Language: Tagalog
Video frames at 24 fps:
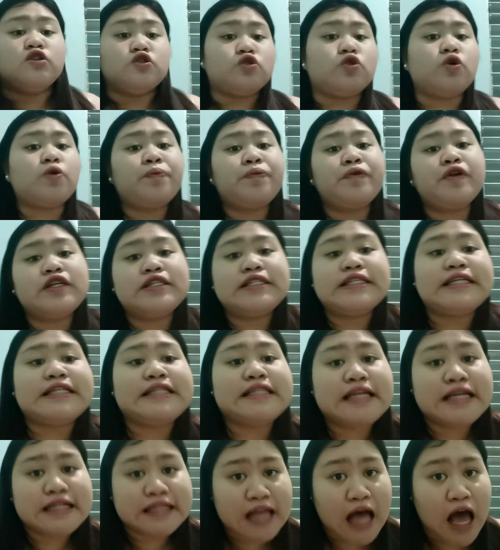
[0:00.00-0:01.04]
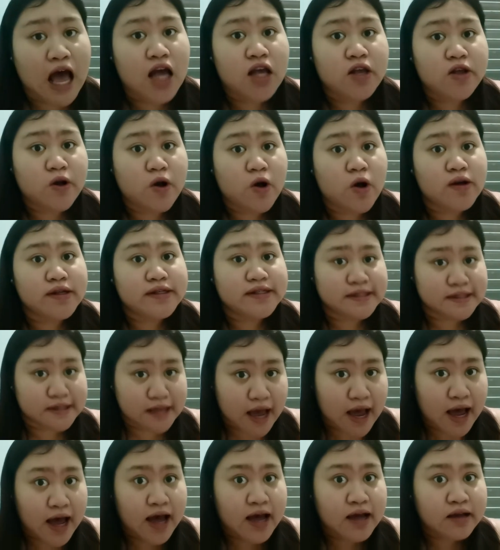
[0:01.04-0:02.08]
So, proceed na tayo
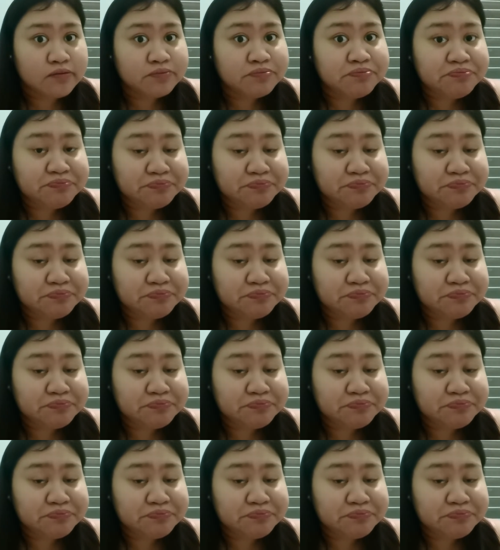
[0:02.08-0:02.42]
sa